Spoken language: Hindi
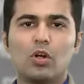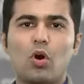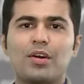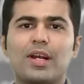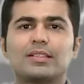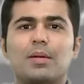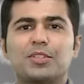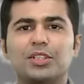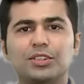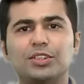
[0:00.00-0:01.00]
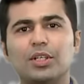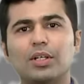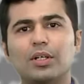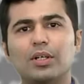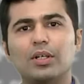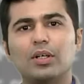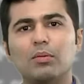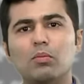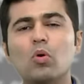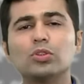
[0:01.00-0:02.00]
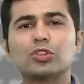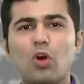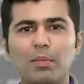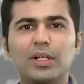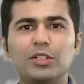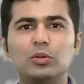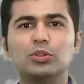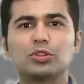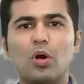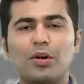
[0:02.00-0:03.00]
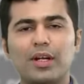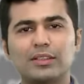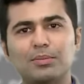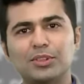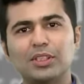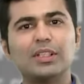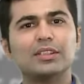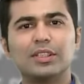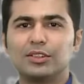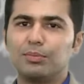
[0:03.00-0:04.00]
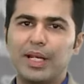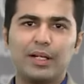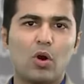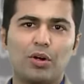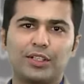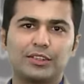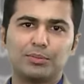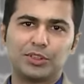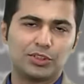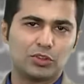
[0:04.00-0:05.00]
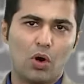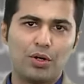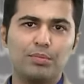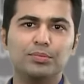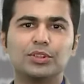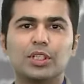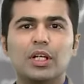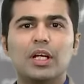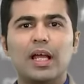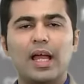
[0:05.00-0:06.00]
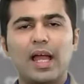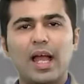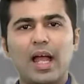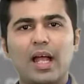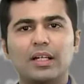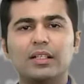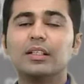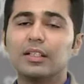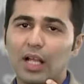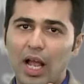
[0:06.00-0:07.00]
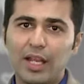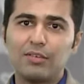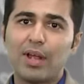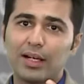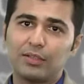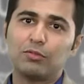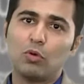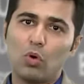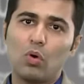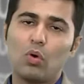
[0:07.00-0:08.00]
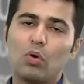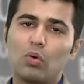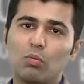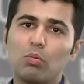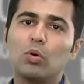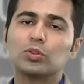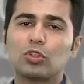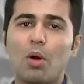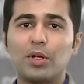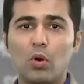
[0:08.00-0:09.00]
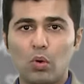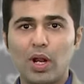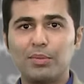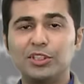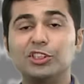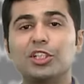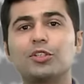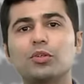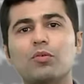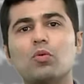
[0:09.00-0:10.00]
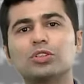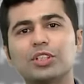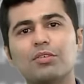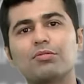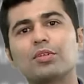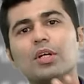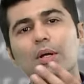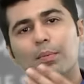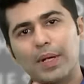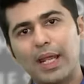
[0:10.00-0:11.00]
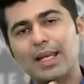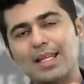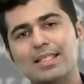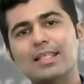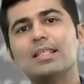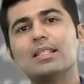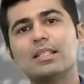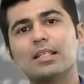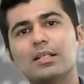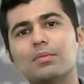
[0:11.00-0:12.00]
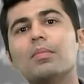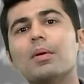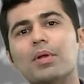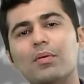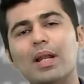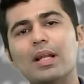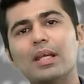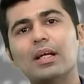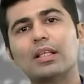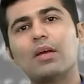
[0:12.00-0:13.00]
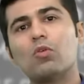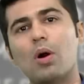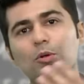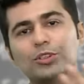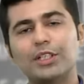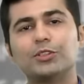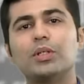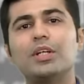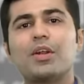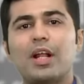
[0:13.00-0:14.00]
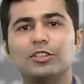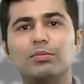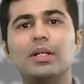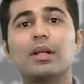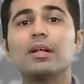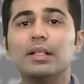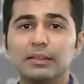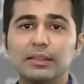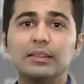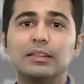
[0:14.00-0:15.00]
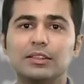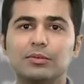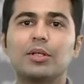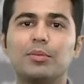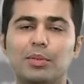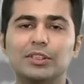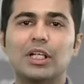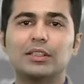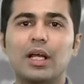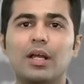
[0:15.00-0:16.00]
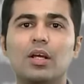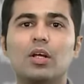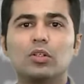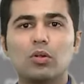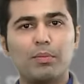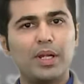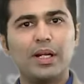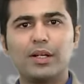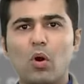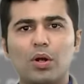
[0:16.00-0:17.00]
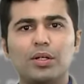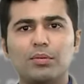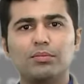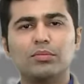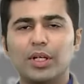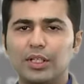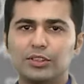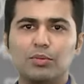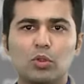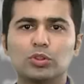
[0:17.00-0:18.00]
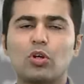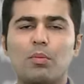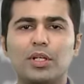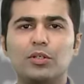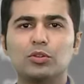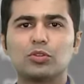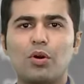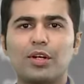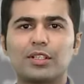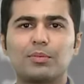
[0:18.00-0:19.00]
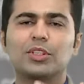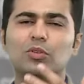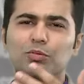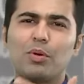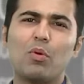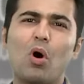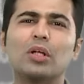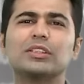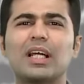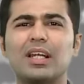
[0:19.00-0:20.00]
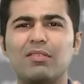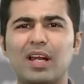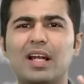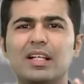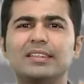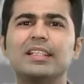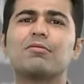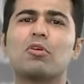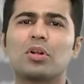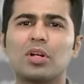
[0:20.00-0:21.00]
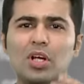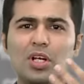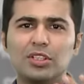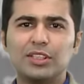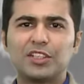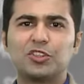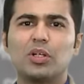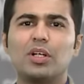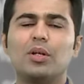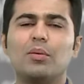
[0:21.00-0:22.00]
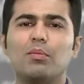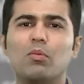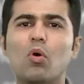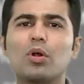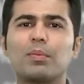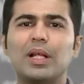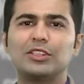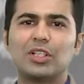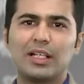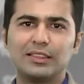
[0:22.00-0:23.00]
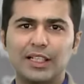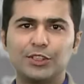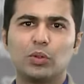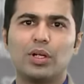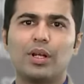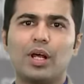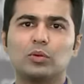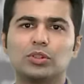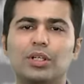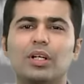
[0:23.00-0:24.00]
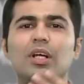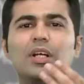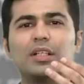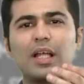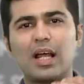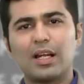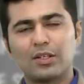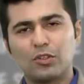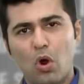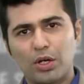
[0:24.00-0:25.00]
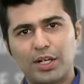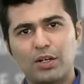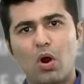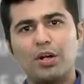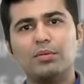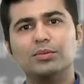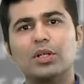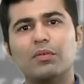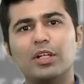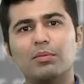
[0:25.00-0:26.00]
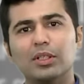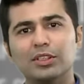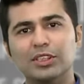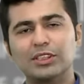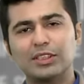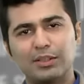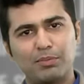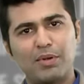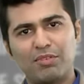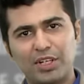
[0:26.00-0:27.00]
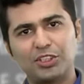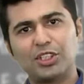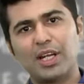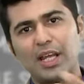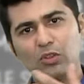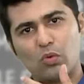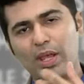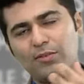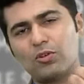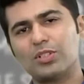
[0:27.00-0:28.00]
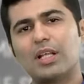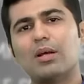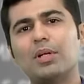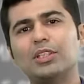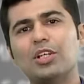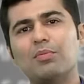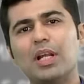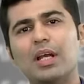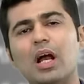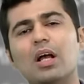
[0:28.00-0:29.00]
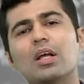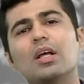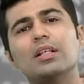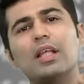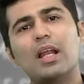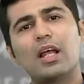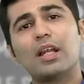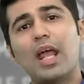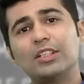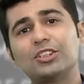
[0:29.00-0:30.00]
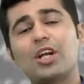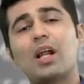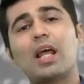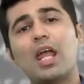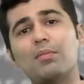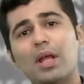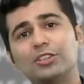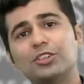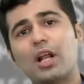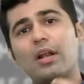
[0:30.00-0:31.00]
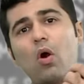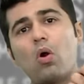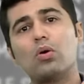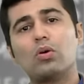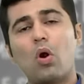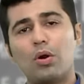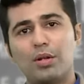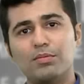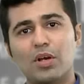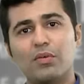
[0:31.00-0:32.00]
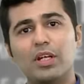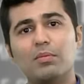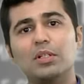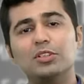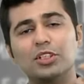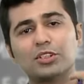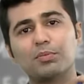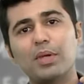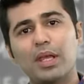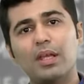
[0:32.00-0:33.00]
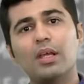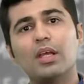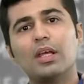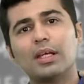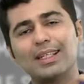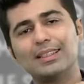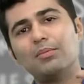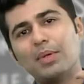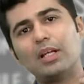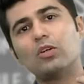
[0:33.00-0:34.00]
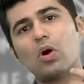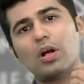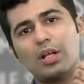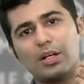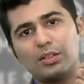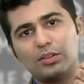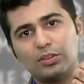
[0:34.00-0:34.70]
Contraceptions, uh, most commonly used contraception is, is male contraceptions, condoms, and in fact, वो most common होना भी चाहिए क्योंकि वो सिर्फ pregnancy में prevent नहीं करता है वो आपको sexually transmitted diseases से भी बचाता है तो मेल्ड कॉन्डम इज़ द मोस्ट कॉमनली यूज कॉन्ट्रासेप्शन उसमें बहुत सारे वेराइटीज़ है फॉर सेक्शुअल मोर प्लेजर एंड सेक्शुअल अराउजल देर आर डॉटेड कॉन्डम्स अवेलेबल जिस पे फ्रिक्शन है तो वाइफ को ज़्यादा प्लेजर मिलेगा देर आर एक्स्ट्रा टाइम एक्स्ट्रा लॉन्ग कॉन्डम्स अवेलेबल जिसमें किसी मेल को अगर